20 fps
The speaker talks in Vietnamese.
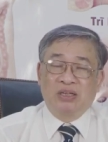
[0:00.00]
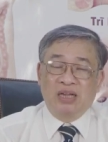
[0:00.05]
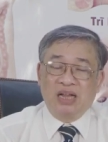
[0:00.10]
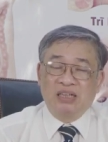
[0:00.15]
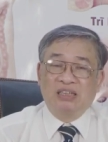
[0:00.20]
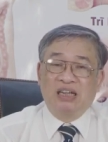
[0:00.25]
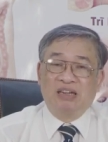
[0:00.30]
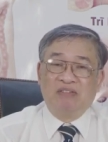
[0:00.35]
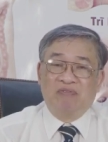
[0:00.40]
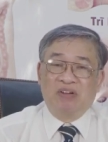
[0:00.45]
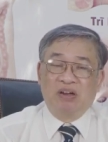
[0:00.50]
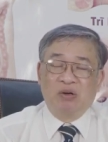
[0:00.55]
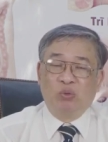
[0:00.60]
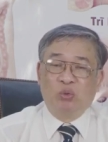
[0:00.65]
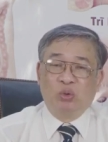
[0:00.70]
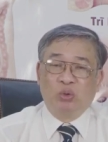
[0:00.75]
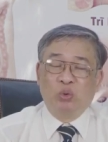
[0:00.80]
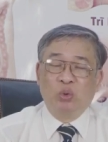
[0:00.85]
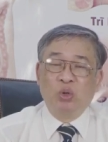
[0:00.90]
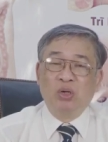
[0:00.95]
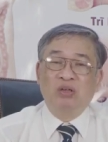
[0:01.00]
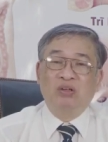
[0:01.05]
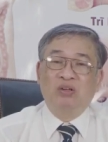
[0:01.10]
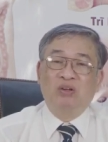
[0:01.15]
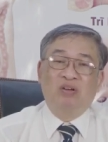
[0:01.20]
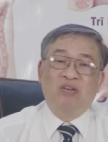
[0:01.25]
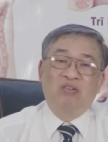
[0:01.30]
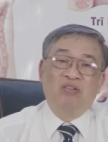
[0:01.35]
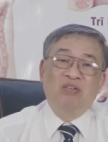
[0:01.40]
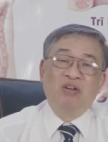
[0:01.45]
các thành phần của thuốc
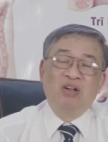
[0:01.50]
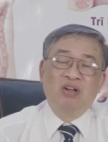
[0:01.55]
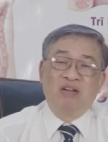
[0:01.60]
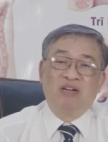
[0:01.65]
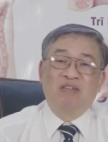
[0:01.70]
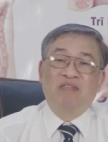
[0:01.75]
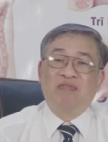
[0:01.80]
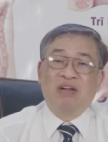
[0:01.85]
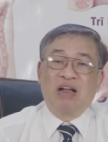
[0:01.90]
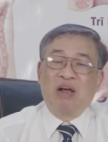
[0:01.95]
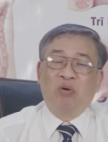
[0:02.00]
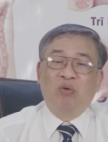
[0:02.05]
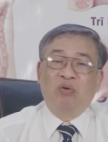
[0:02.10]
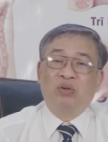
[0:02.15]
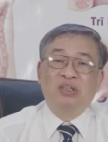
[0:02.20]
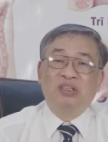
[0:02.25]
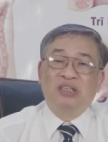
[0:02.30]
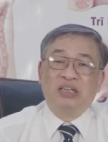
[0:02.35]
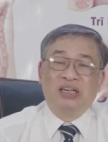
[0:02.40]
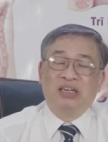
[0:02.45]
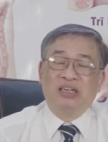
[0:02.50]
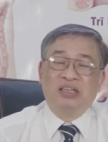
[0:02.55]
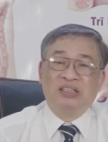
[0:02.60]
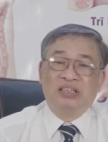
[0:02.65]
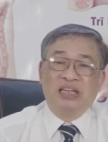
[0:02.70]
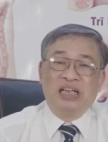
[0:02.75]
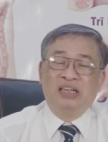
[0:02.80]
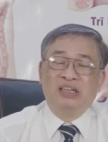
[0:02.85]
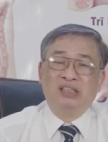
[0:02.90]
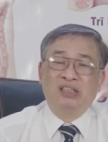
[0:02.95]
nó vào cơ thể được
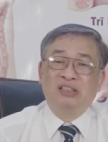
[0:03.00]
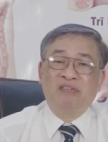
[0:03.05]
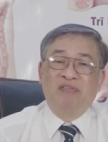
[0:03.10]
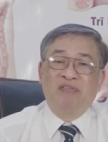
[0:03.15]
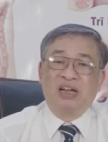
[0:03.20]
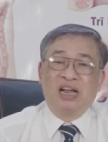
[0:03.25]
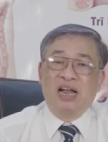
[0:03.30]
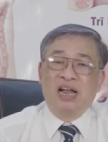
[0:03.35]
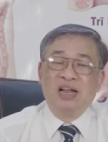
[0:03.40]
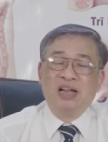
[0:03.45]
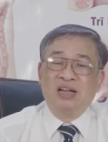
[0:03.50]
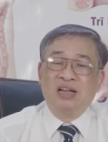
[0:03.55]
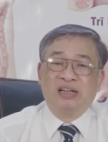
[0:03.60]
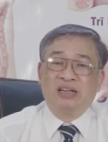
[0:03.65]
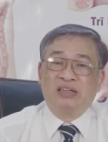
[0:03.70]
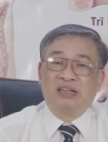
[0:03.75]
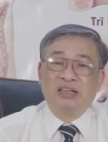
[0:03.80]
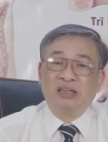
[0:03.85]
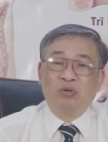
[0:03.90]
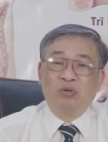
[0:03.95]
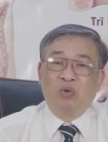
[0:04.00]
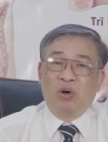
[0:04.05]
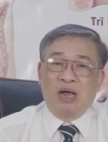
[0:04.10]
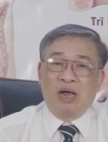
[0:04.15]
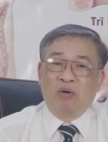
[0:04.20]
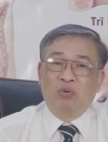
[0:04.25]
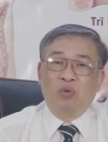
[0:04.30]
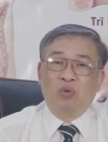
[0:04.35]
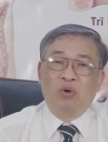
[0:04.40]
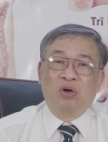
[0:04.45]
nhanh hơn và cái kết
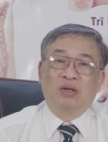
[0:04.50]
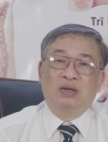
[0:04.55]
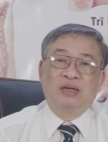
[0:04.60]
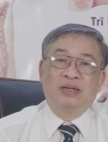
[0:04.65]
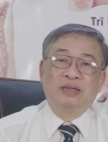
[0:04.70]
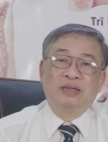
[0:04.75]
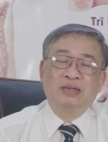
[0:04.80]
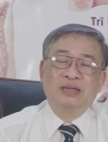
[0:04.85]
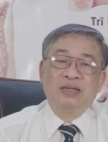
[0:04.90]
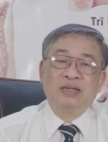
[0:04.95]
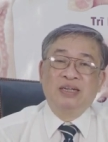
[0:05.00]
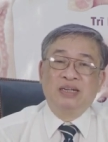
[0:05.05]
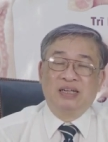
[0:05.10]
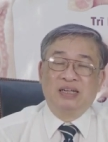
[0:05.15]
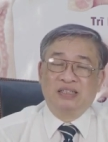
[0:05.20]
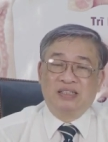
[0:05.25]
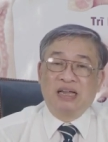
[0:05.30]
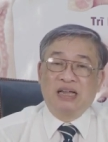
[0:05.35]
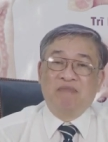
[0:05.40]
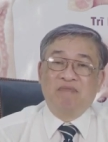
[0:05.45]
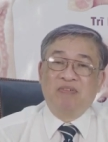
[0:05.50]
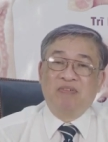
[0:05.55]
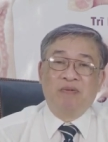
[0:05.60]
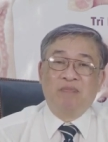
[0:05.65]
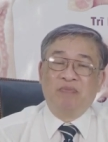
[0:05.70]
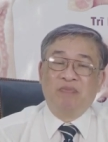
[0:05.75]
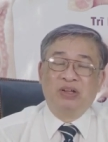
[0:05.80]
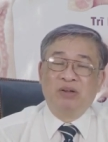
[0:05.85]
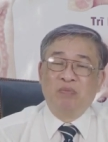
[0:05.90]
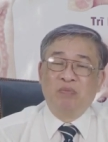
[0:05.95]
quả của cái sản
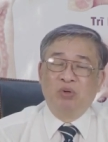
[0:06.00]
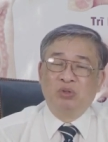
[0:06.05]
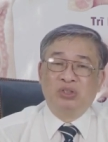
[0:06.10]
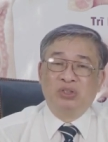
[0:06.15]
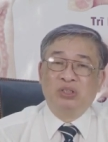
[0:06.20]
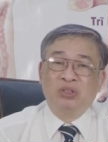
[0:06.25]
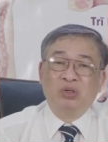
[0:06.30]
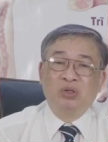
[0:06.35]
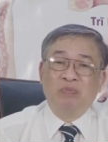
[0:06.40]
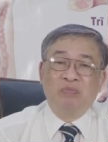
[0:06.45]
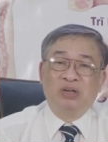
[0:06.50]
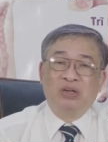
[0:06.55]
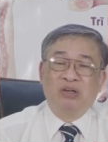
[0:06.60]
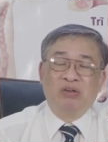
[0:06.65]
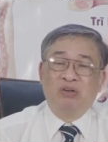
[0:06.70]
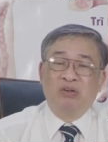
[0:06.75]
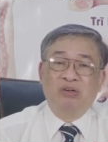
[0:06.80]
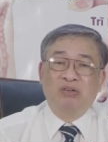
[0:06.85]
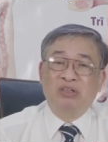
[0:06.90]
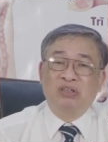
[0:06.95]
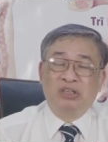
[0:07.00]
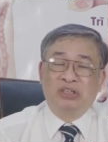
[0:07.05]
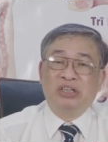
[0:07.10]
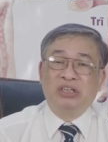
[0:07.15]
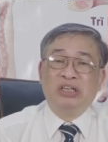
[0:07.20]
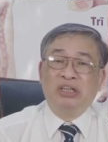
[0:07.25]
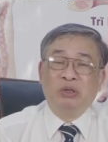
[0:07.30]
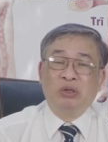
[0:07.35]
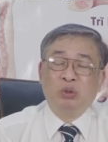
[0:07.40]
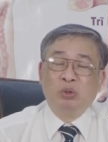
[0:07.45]
phẩm Emocitop này nó cực
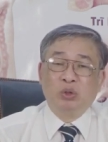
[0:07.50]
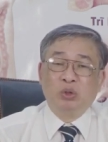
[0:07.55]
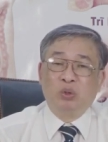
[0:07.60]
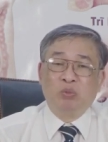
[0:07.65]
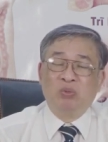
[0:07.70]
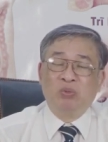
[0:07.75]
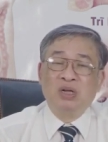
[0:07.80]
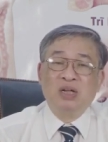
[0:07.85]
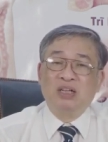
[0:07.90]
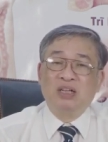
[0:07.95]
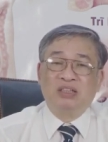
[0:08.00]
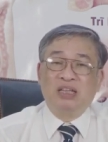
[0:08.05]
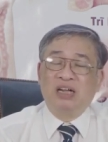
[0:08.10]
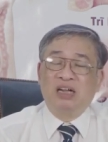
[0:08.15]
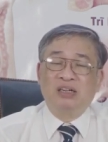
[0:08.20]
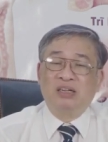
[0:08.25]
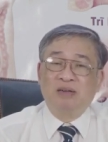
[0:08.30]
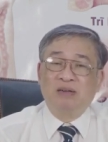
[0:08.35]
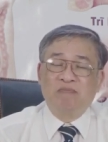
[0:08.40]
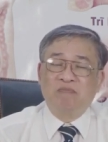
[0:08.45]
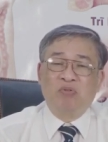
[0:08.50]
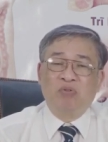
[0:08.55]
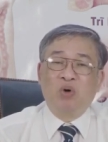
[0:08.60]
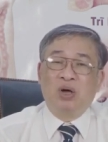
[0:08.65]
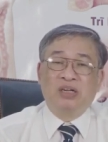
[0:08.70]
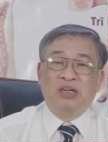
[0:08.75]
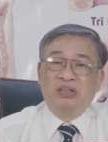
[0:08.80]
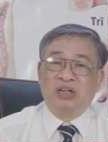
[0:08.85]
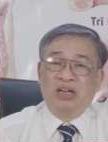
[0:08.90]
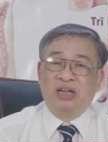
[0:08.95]
kỳ hữu dụng tăng gấp
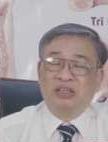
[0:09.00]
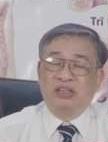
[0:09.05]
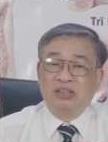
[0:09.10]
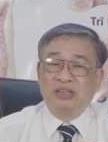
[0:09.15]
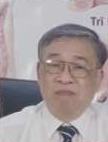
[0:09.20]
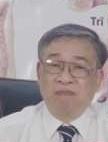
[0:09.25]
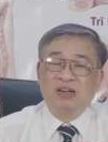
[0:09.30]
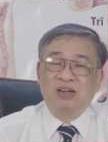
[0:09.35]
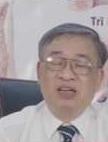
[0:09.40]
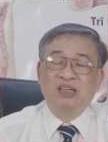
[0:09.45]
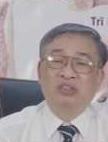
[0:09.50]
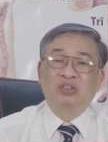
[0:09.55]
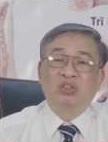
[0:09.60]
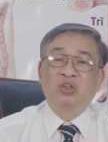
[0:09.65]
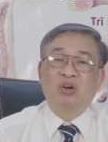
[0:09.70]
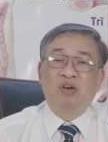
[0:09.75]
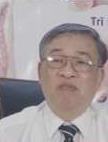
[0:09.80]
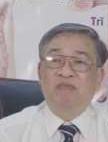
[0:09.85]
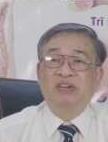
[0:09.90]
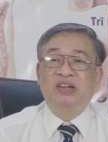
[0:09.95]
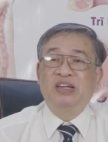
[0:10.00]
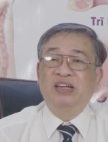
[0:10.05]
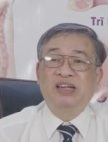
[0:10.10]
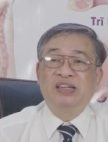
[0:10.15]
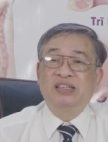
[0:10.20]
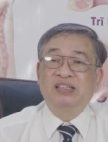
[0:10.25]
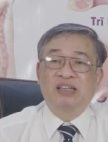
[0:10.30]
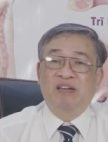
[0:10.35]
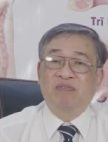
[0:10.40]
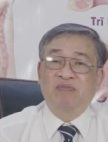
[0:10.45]
khoảng hàng trăm lần so với
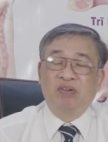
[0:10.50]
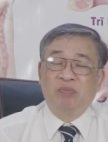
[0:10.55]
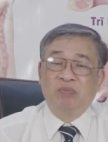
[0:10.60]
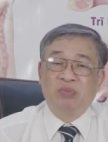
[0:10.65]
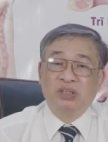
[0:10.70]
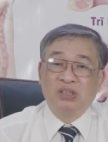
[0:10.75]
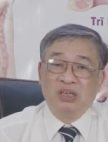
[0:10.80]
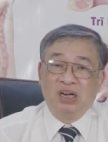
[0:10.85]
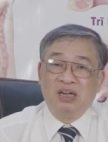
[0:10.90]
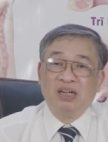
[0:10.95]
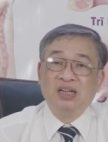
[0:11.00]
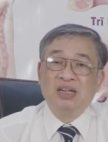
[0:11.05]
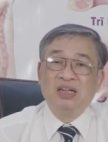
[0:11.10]
cái sản phẩm thường